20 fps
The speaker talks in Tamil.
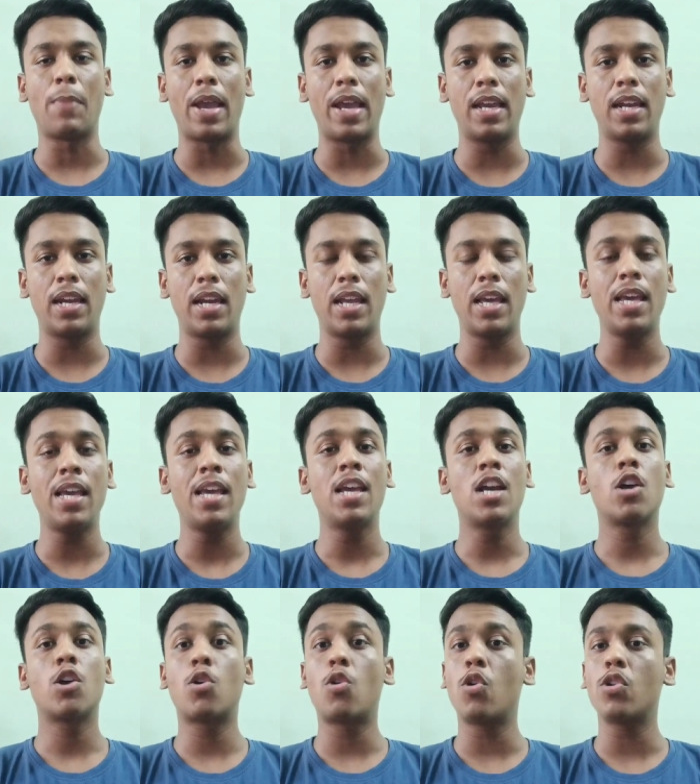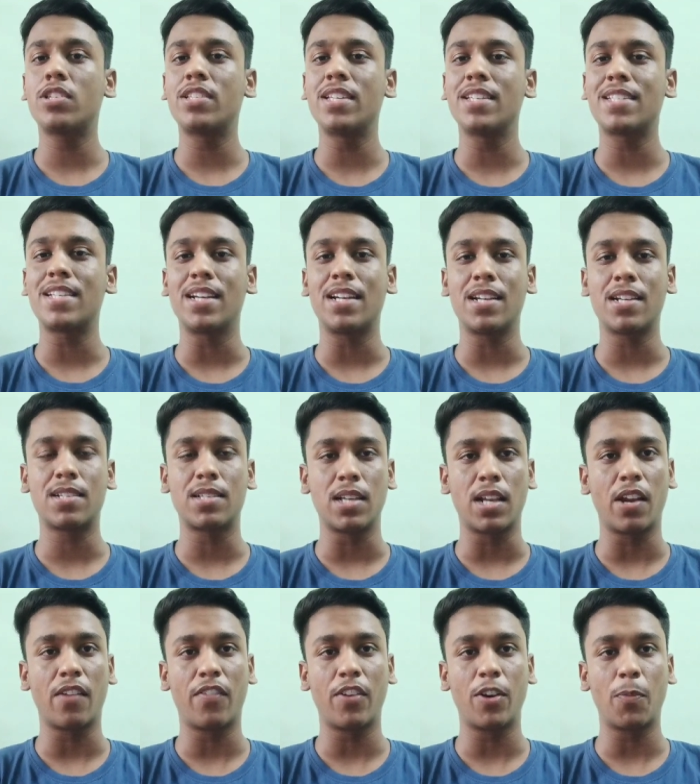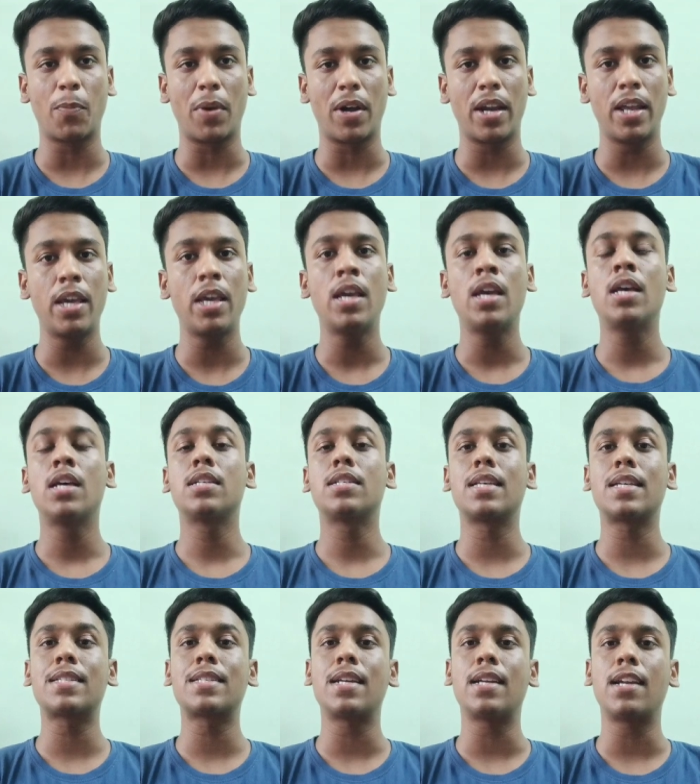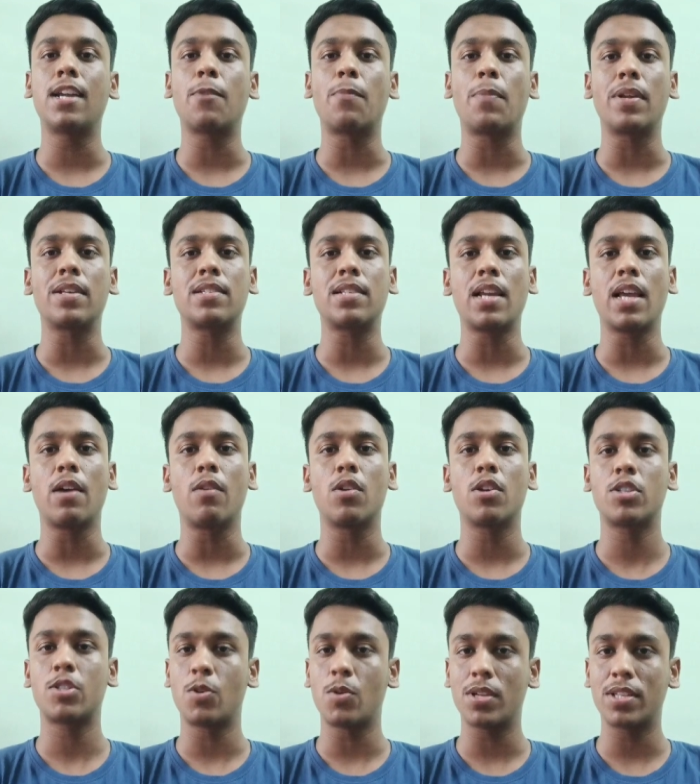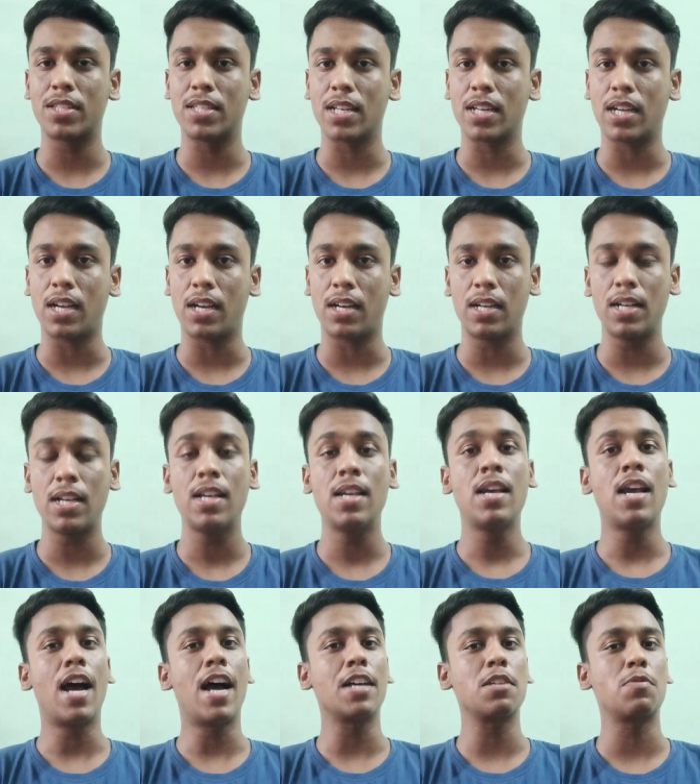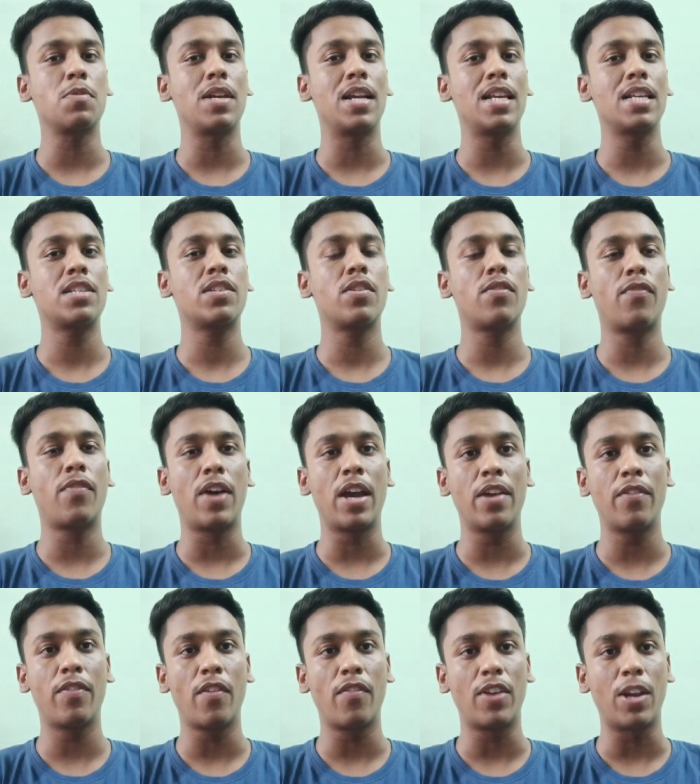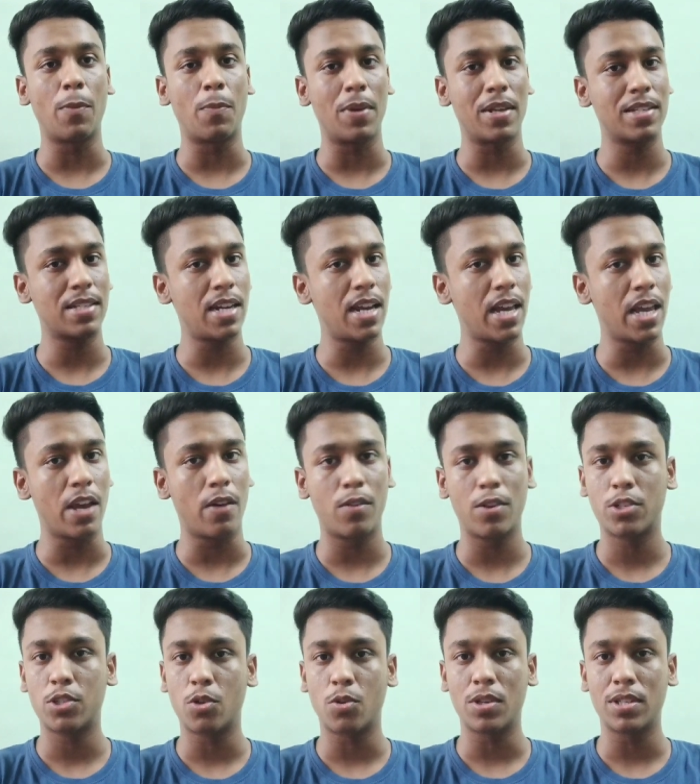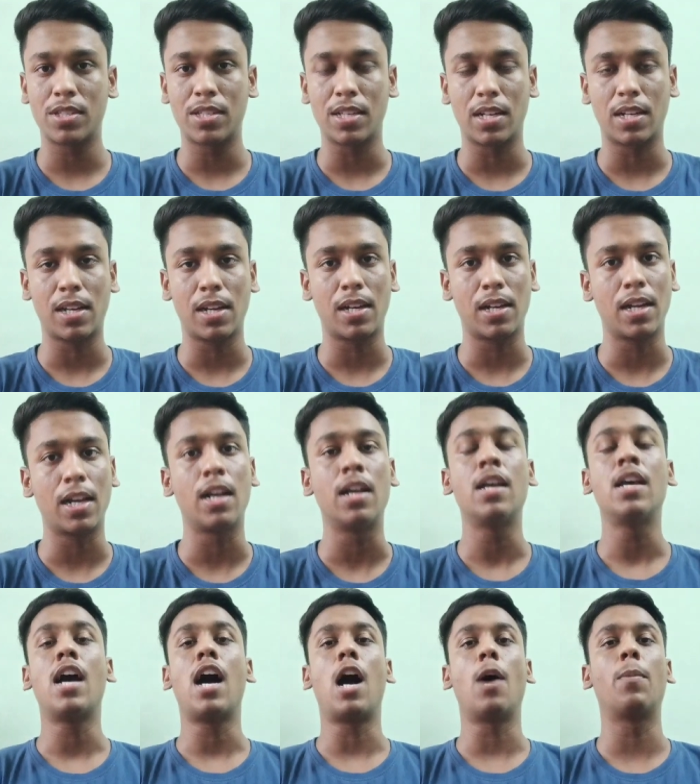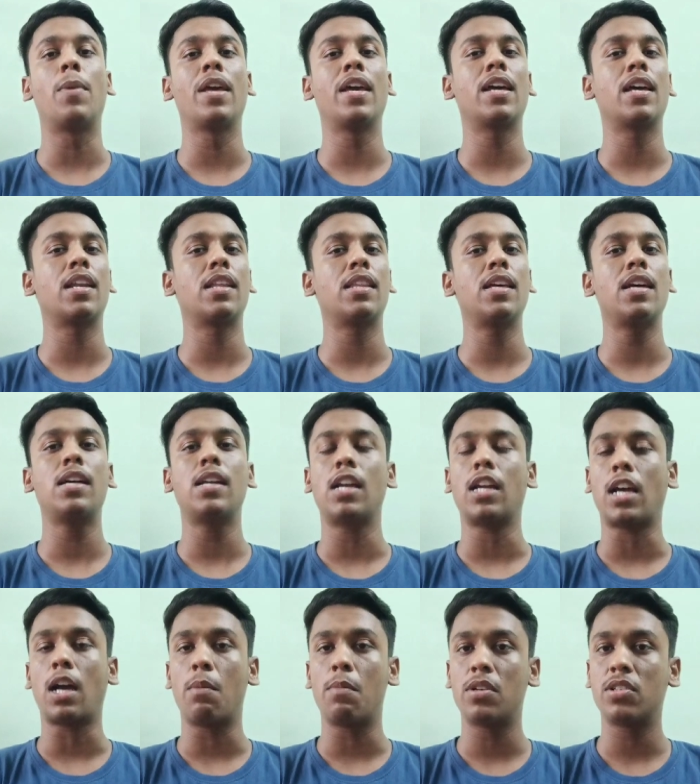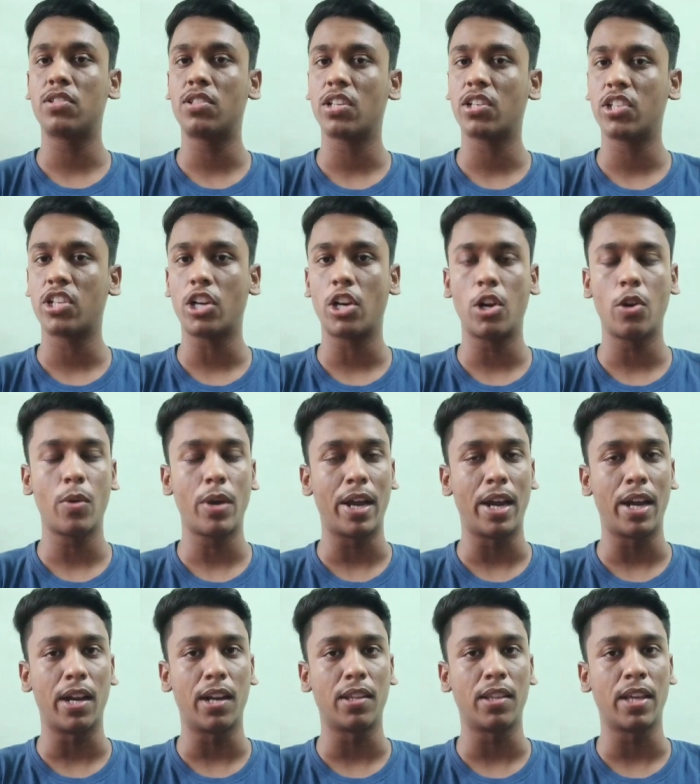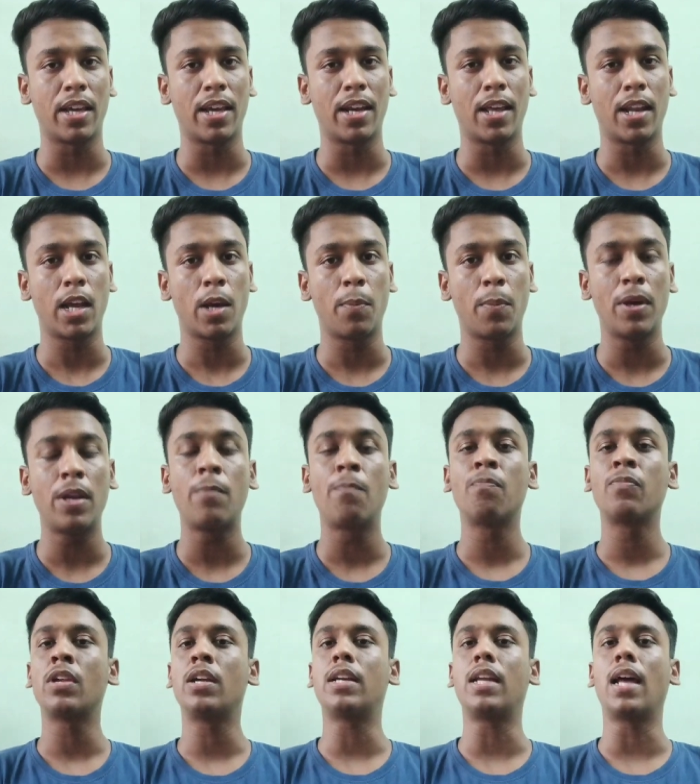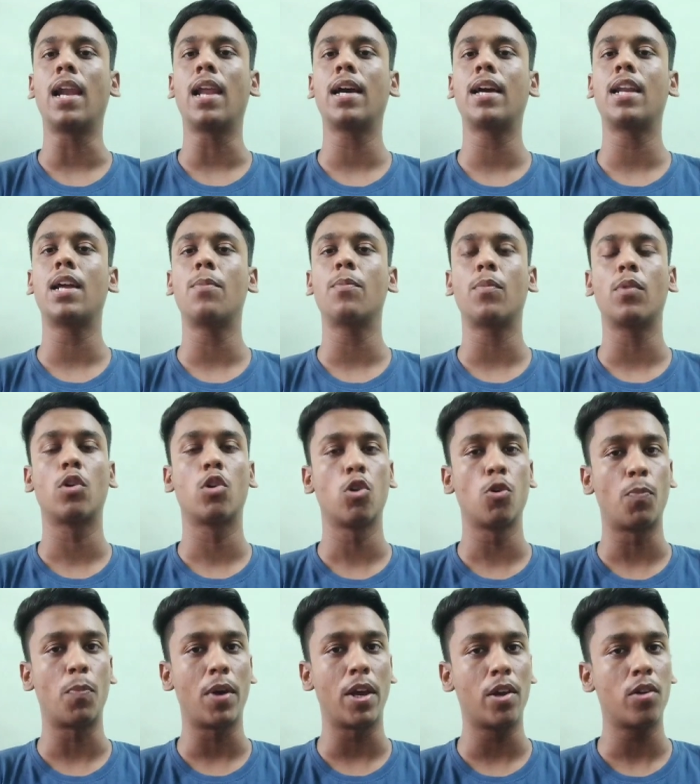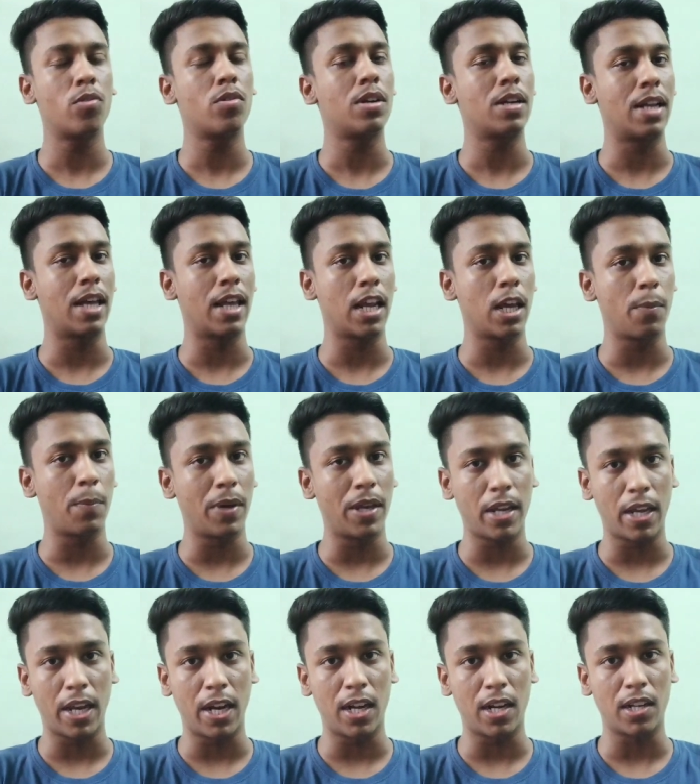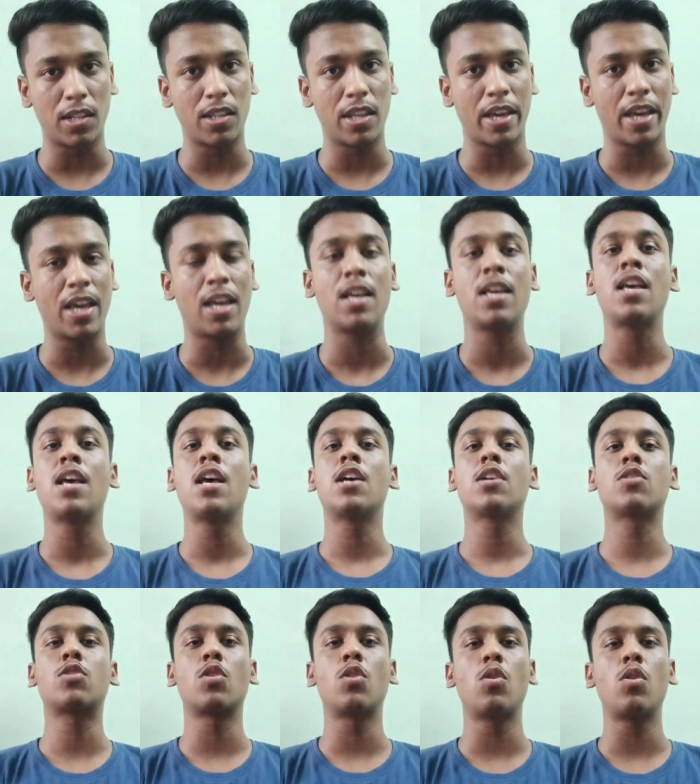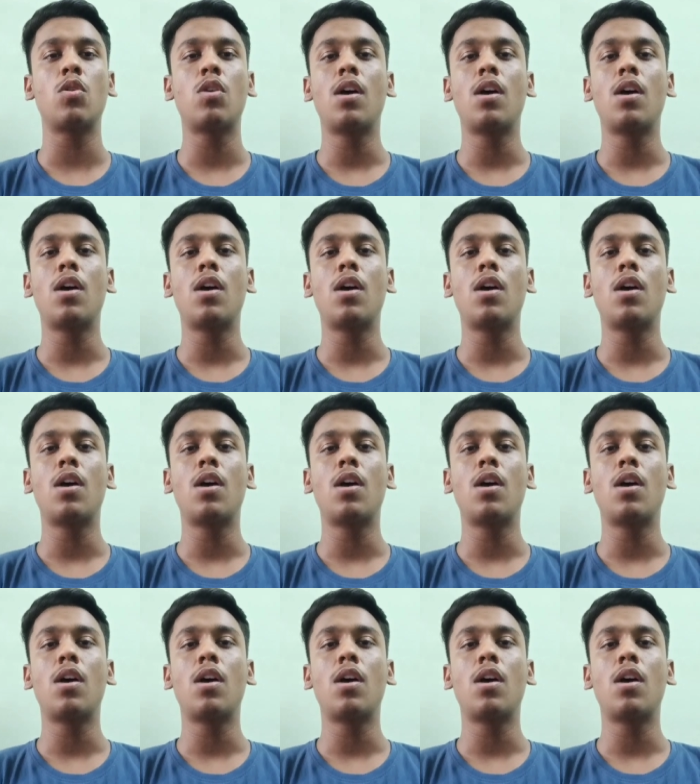மெயின்லி கோச்சிங் சென்டர்ஸை ரெஃபர் பண்ணி சிக்ஸ் ஹண்ட்ரட் ப்ளஸில் எவ்வளோ ஸ்டூடெண்ட்ஸ் இருக்காங்க அஸ் வெல் அஸ் ஃபைவ் ஃபிஃப்டி ப்ளஸில் எவ்வளோ ஸ்டூடெண்ட்ஸ் இருக்காங்க அப்படிங்கிறத கமெண்ட் செக்ஷன்லேயும் கேட்டிருந்தீங்க நிறைய பேர் டெலகிராம் குரூப்லேயும் நிறைய பேர் கேட்டிருந்தீங்க ஸோ